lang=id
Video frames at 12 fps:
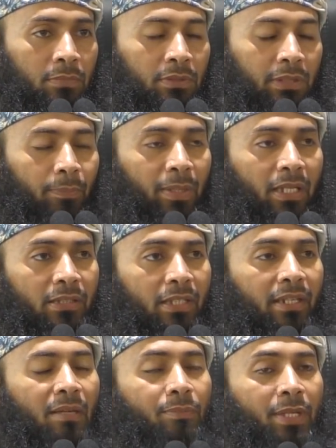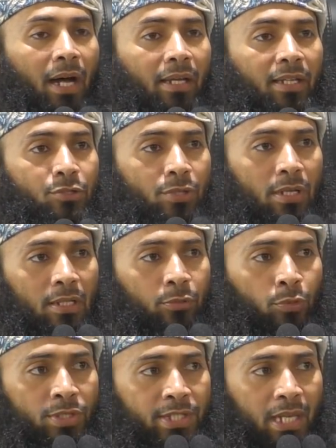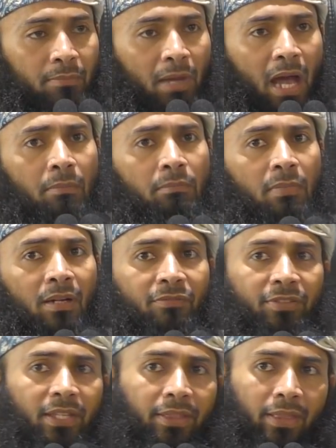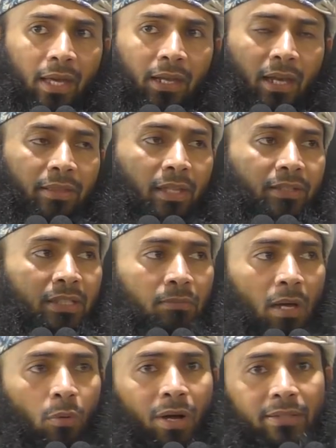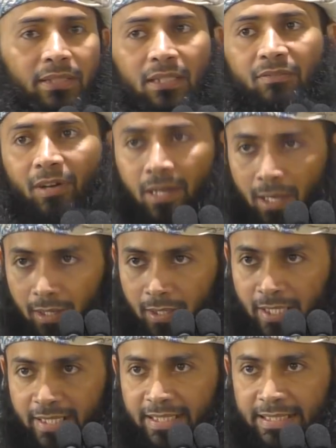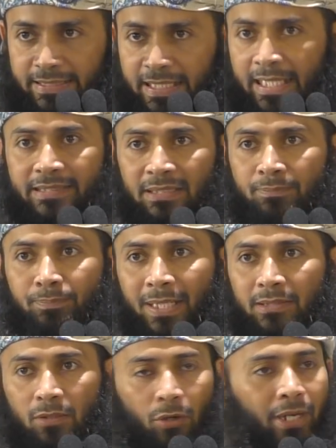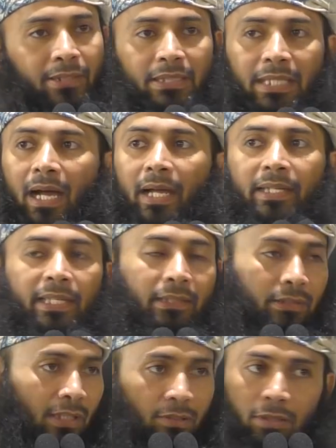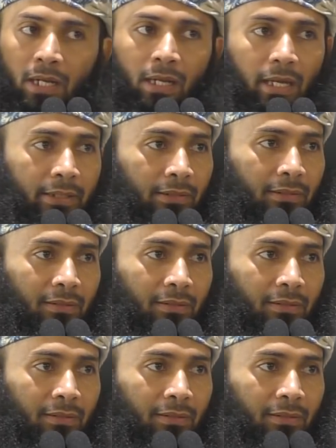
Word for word: tapi kata Nabi alaihi salatu wasallam, amma fi thalathati mawatin fala. Di tiga tempat orang tidak akan ingat dengan orang lain.